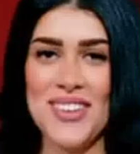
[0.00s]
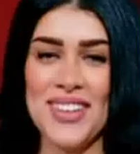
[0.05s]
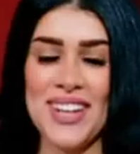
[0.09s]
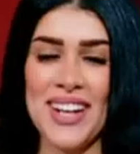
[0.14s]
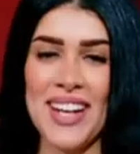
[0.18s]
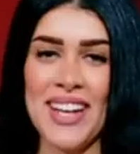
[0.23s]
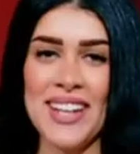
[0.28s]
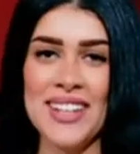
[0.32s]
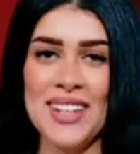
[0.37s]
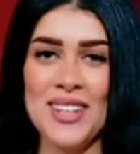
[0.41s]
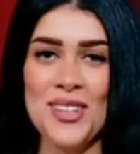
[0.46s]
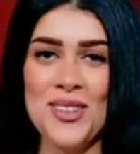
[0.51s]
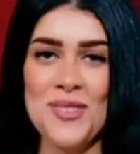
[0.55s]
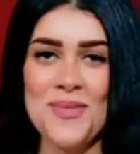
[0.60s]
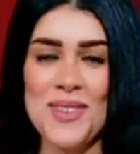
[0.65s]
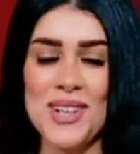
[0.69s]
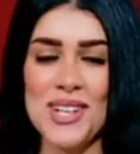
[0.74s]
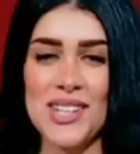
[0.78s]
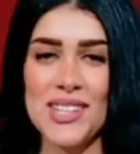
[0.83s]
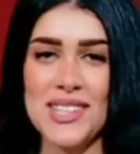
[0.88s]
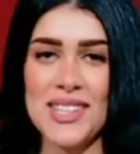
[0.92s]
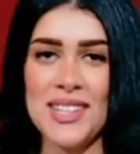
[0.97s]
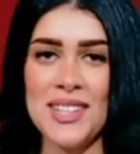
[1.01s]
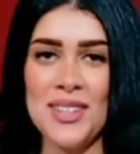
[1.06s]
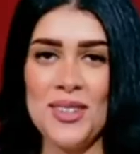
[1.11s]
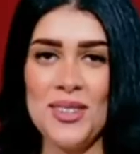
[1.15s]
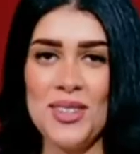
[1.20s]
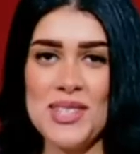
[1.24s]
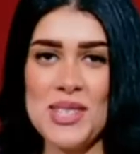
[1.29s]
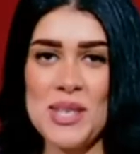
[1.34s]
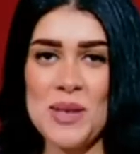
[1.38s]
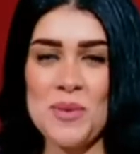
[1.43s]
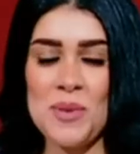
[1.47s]
ورجعنا لكم مرة ثانية
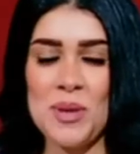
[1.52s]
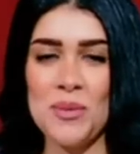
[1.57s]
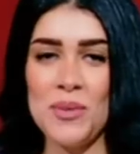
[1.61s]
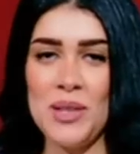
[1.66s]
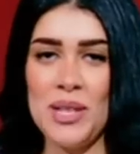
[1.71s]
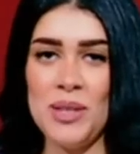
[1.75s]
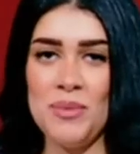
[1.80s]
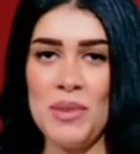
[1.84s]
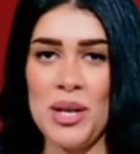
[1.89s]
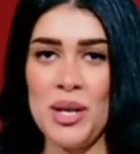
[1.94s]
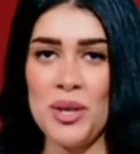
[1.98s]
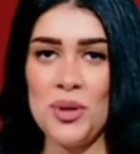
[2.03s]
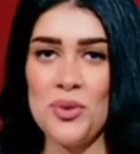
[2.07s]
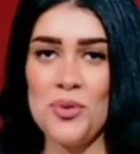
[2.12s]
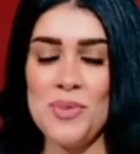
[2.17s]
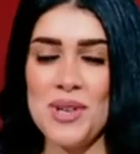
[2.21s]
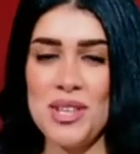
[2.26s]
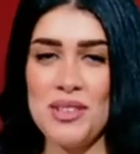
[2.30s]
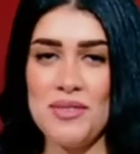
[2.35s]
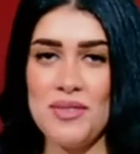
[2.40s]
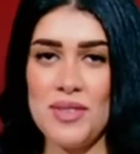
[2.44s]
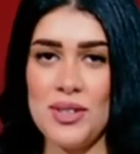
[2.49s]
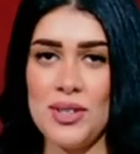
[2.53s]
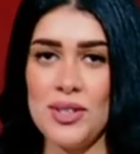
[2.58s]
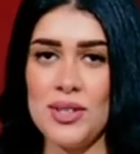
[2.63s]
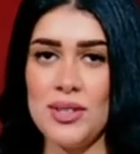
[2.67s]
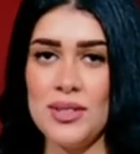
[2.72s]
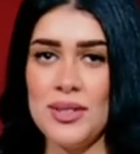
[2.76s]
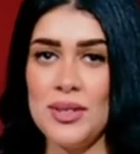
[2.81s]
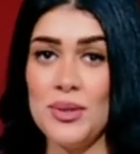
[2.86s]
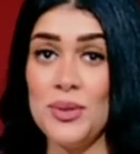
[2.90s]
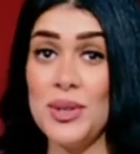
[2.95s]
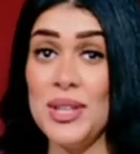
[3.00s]
ولسه مكملين معاكم باقي
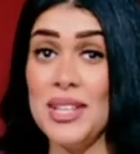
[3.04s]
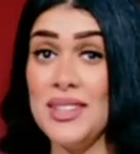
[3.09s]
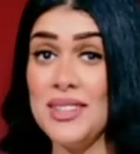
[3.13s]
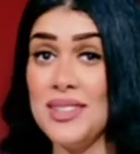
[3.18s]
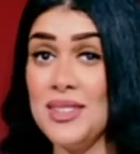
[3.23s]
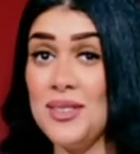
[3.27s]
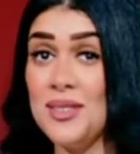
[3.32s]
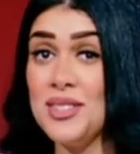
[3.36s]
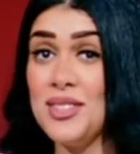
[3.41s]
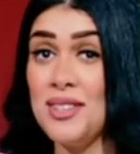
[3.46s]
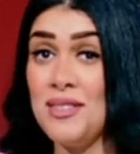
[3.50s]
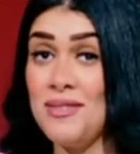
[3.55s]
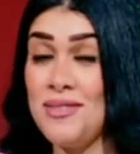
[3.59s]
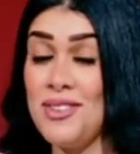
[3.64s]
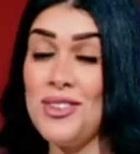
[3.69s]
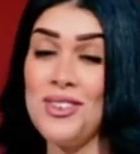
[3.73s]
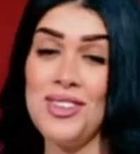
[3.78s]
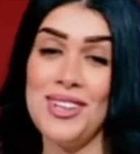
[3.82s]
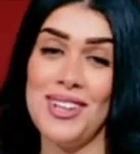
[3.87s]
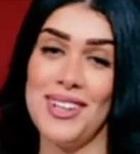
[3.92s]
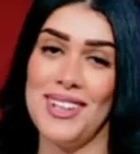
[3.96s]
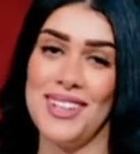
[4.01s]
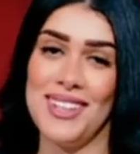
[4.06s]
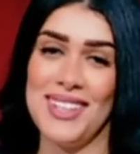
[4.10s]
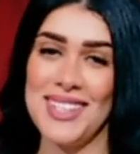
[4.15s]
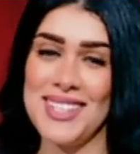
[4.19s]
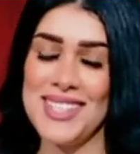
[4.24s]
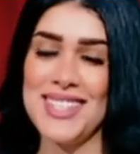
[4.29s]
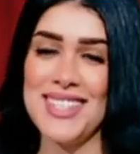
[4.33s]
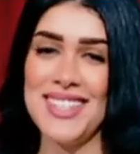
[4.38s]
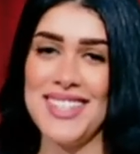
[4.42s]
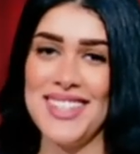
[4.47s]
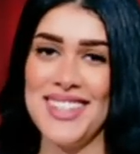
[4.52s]
فقراتنا وجينا دلوقتي الفقرة اللي
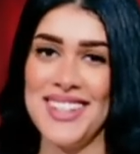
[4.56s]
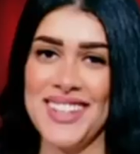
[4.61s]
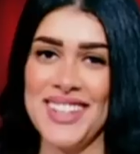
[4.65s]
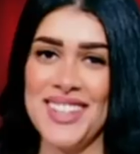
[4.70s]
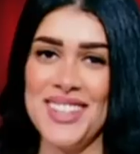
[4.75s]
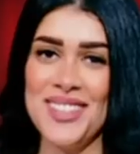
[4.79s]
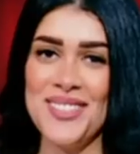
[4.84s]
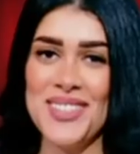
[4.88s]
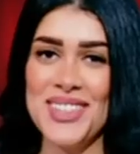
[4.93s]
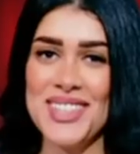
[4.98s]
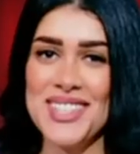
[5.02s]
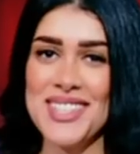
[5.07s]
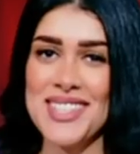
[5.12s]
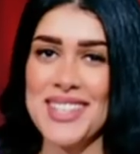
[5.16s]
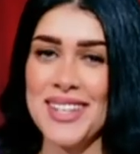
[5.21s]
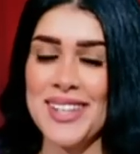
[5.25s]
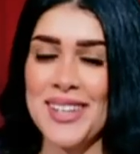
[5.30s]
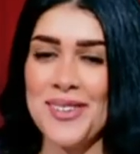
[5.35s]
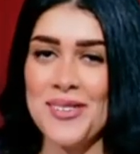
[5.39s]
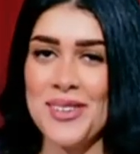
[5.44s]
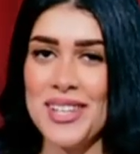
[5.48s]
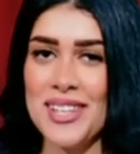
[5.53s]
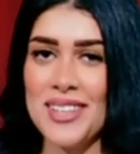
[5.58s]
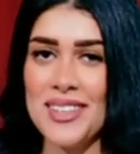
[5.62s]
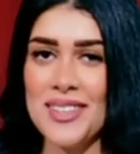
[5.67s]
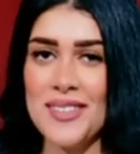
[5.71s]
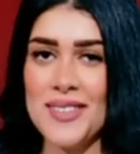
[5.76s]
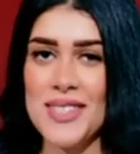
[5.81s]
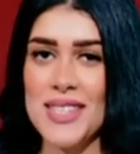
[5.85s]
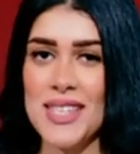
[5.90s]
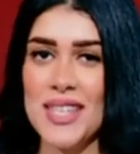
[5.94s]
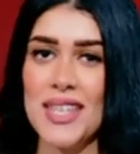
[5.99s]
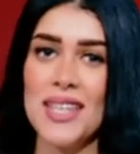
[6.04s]
ناس كتير أكيد بتستناها وهي
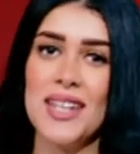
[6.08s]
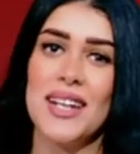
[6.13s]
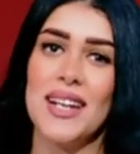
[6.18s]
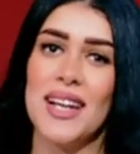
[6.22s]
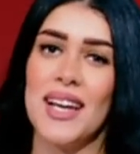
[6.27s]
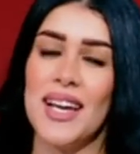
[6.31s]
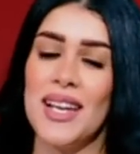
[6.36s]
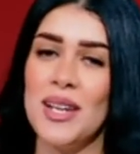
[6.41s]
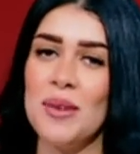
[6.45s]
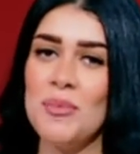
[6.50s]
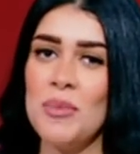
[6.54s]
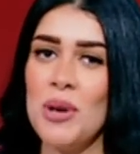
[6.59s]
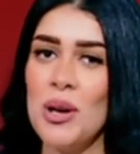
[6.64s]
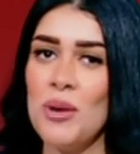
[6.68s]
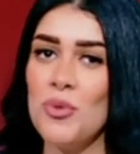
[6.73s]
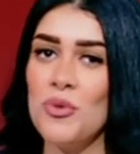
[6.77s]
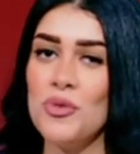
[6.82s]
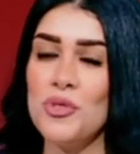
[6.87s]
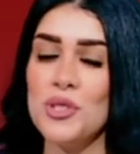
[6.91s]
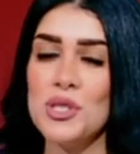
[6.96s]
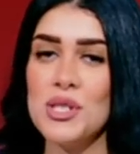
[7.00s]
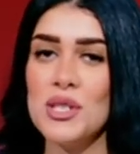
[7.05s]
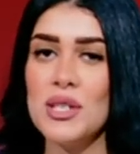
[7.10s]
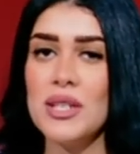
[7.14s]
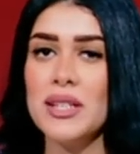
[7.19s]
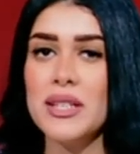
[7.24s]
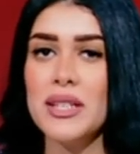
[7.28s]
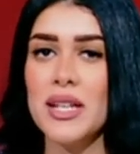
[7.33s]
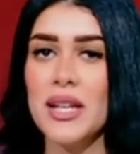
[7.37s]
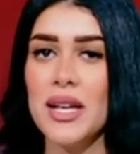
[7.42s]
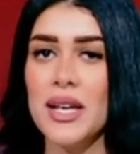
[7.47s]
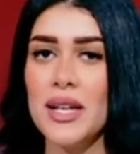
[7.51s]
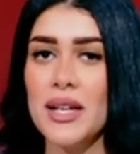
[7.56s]
تفسير الأحلام مع
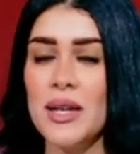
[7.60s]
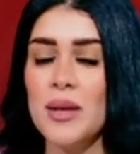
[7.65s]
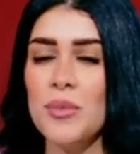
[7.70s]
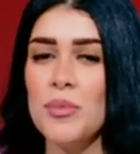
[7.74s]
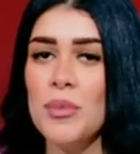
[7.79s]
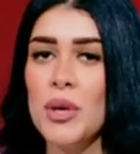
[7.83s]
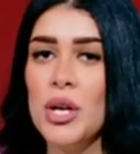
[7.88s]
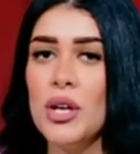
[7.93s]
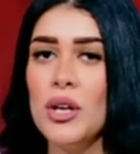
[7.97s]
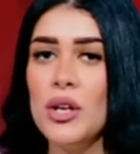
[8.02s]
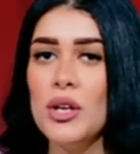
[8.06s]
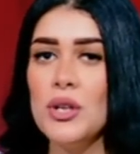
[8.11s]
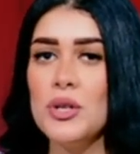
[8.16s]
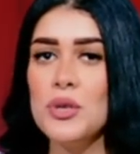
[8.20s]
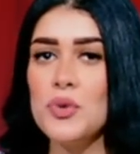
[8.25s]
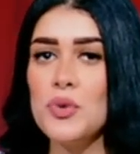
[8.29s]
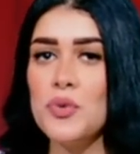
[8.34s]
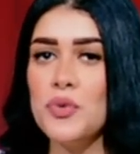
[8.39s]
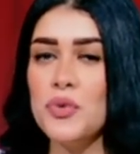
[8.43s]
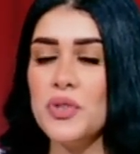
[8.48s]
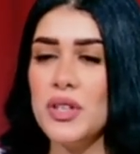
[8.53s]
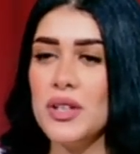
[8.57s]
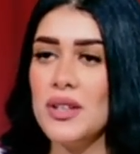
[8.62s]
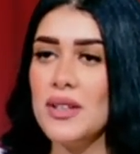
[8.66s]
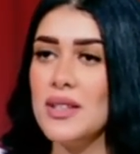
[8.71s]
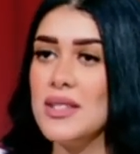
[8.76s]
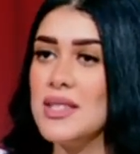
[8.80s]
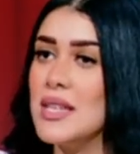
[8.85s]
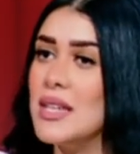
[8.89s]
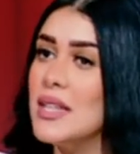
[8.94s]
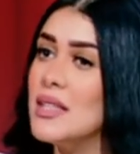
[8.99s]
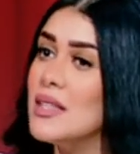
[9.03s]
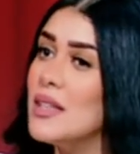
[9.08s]
مفسرة الأحلام صوفيا
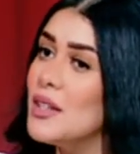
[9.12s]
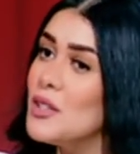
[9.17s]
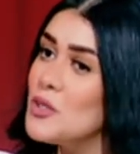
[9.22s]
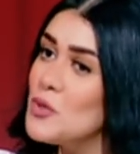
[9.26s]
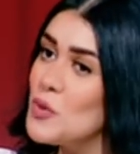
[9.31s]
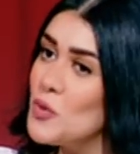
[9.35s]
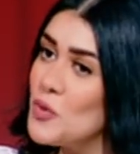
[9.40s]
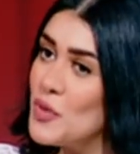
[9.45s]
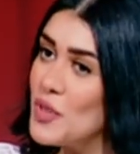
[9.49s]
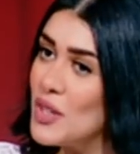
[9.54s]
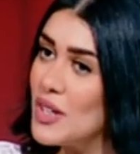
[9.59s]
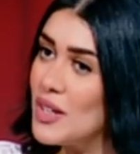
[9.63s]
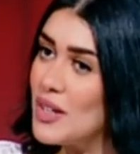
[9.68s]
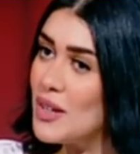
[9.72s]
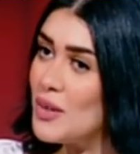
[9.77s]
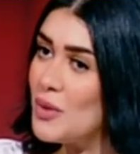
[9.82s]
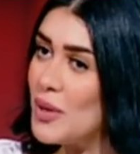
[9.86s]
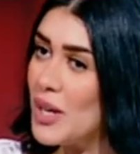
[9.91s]
زايدة يا صوفيا يا